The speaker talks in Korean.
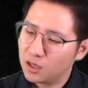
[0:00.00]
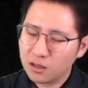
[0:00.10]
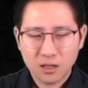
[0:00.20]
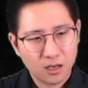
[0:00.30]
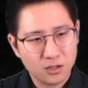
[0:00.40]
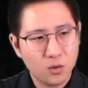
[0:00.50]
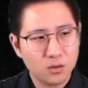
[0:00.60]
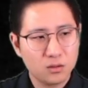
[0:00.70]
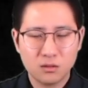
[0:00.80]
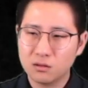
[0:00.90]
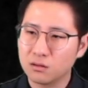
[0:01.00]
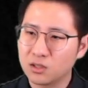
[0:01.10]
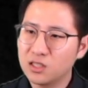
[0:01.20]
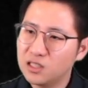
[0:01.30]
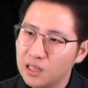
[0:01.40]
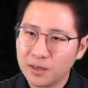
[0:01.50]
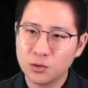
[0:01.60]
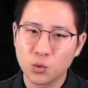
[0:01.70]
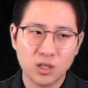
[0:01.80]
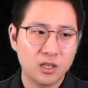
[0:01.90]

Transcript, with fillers: 내가 이거를 진짜 많이 조사를